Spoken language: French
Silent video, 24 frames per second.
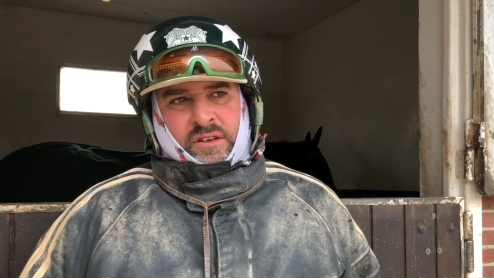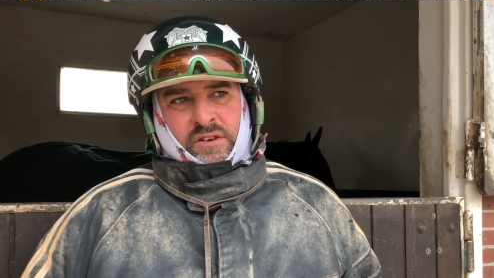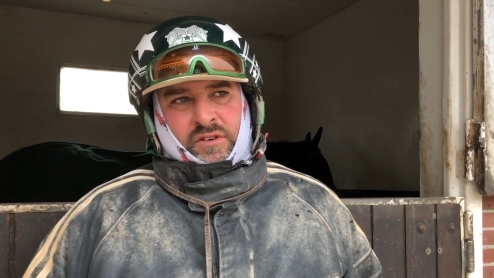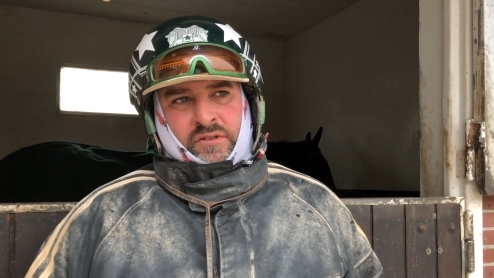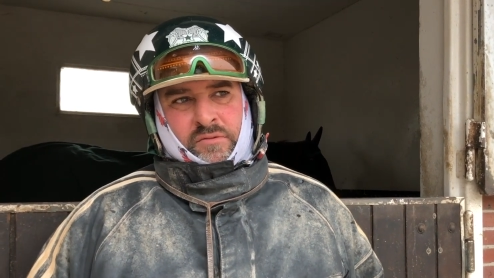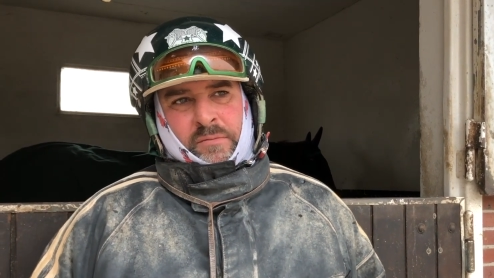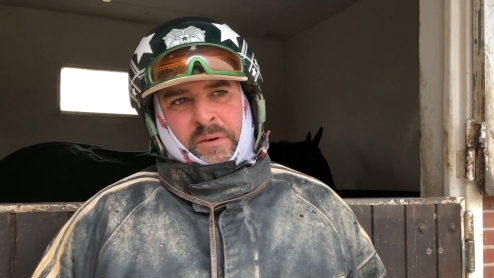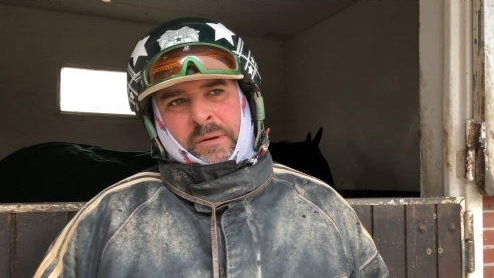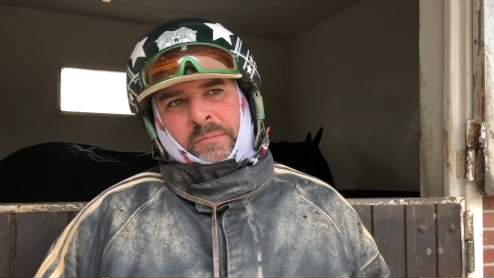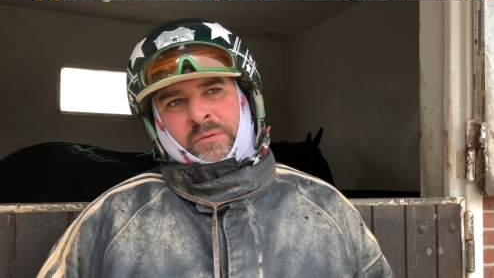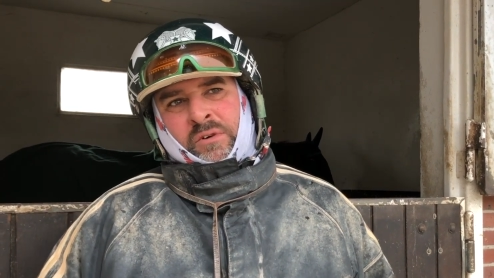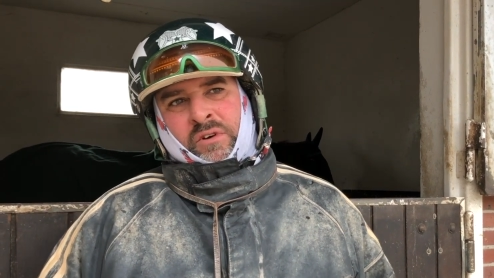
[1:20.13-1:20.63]

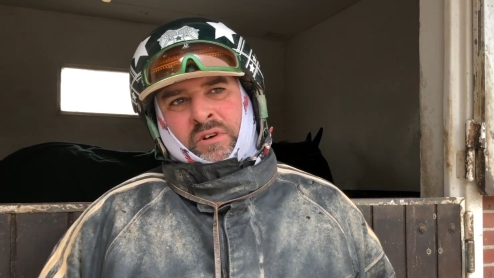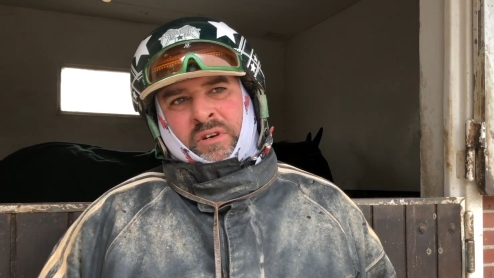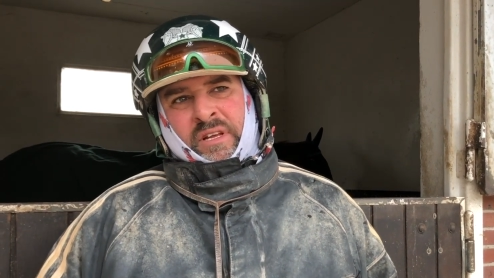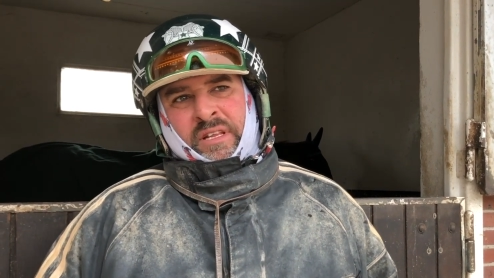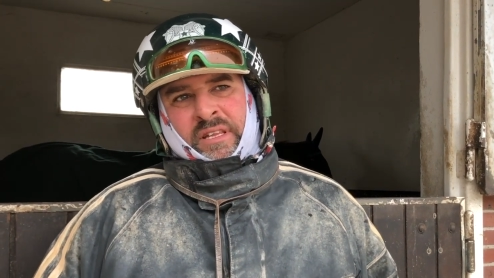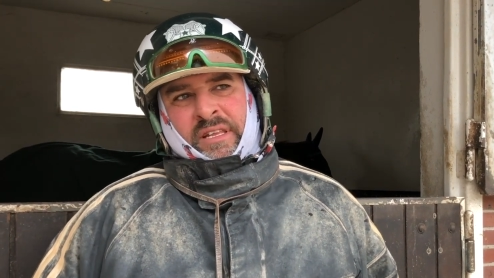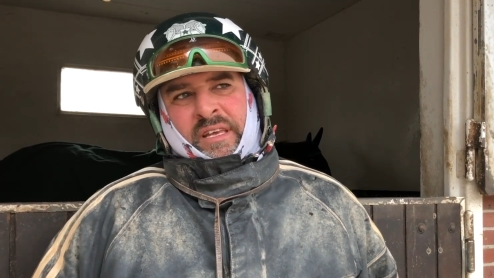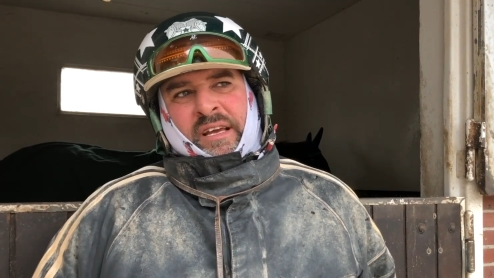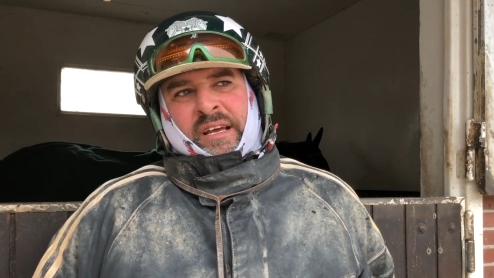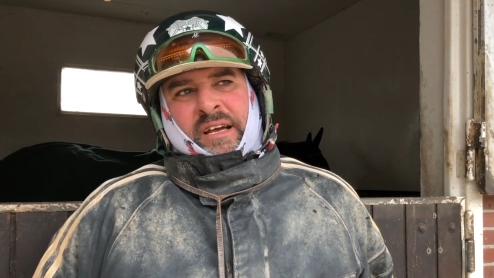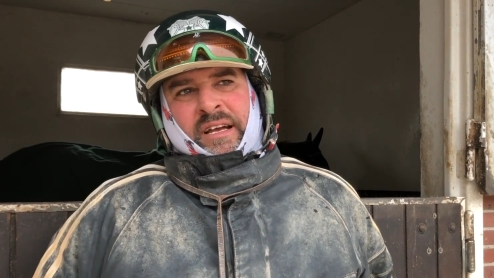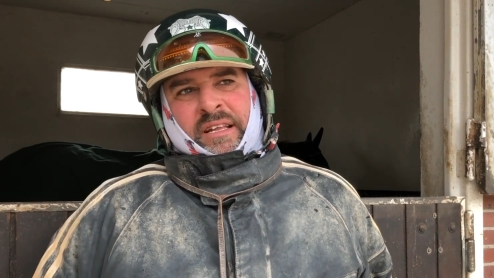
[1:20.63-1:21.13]
même qu'on
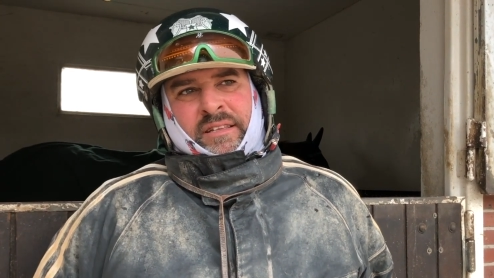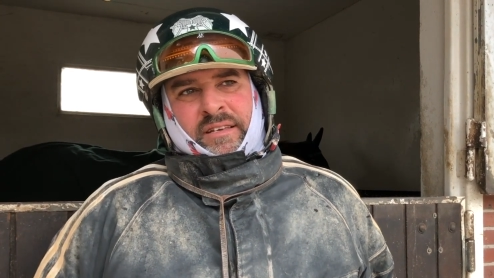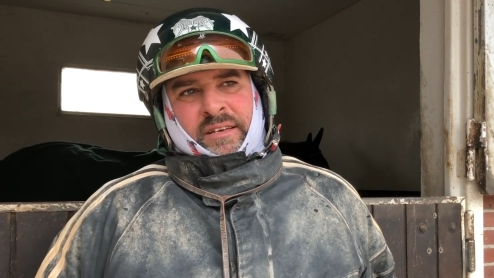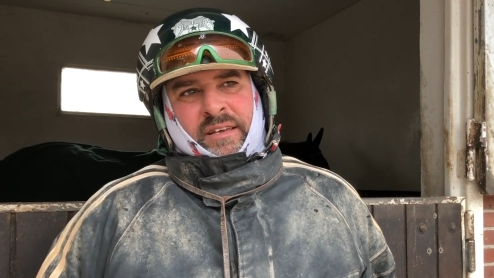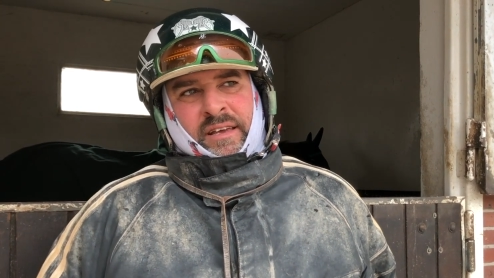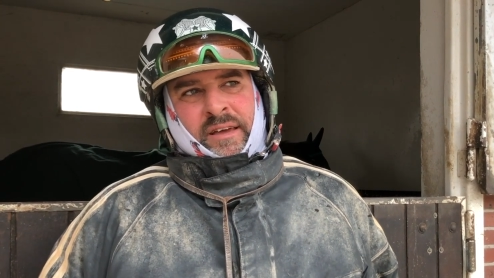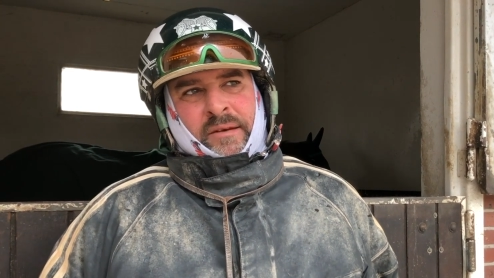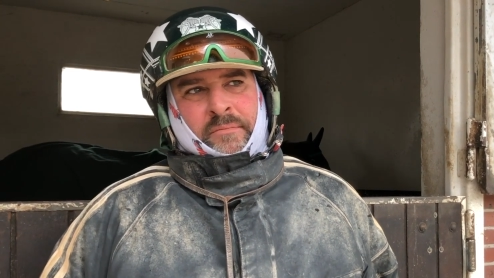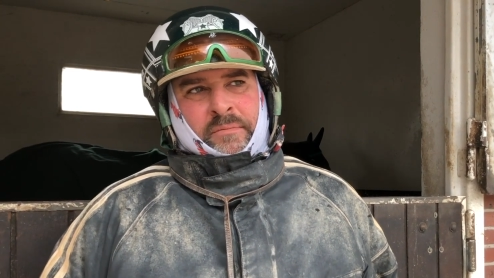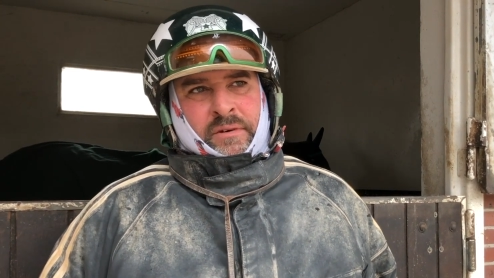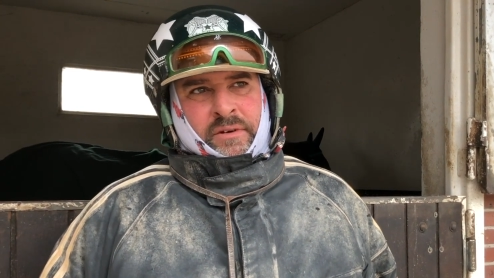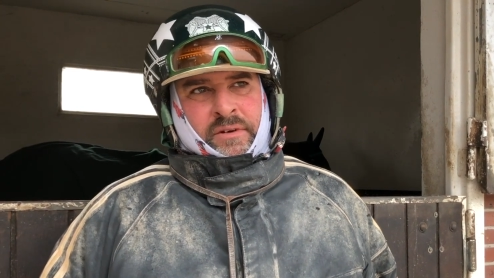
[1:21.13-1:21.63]
était
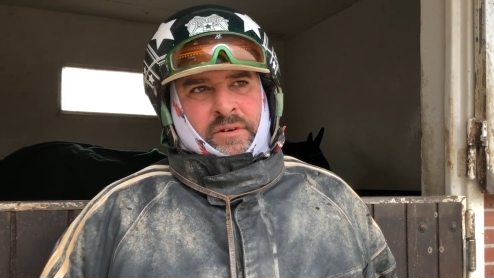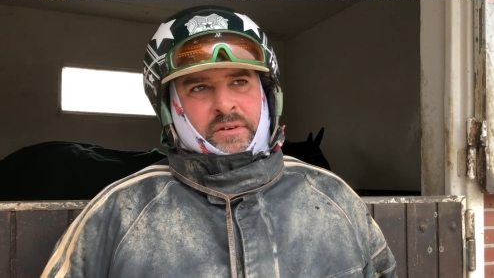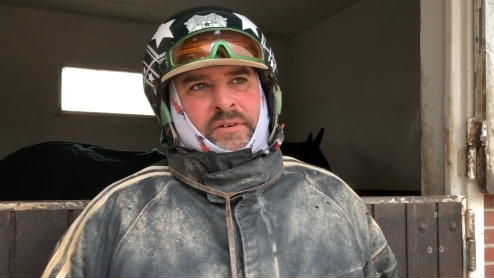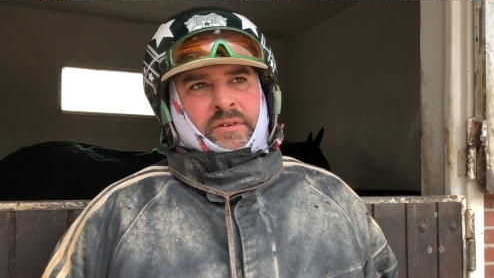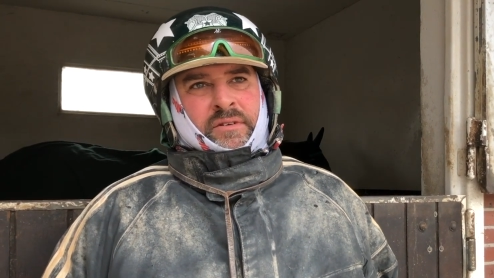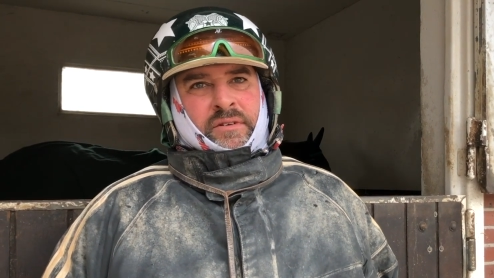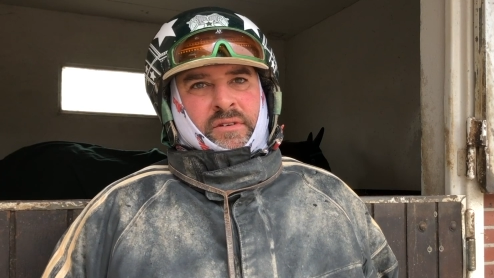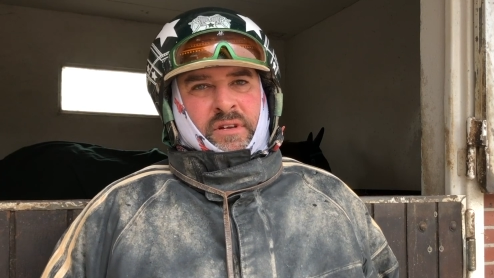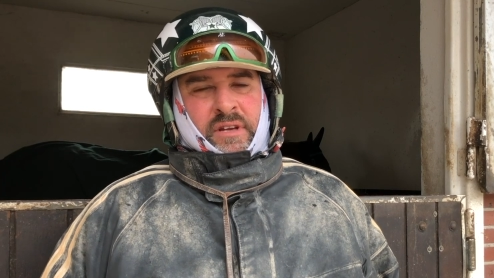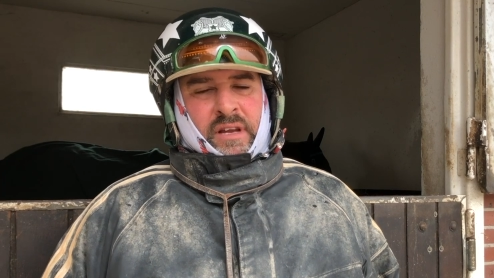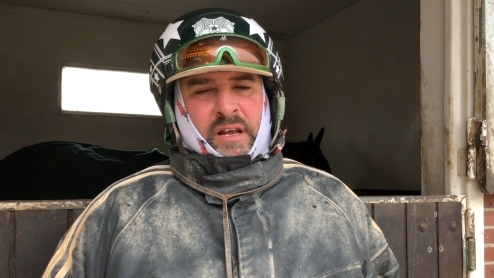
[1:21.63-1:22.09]
quatrième, euh,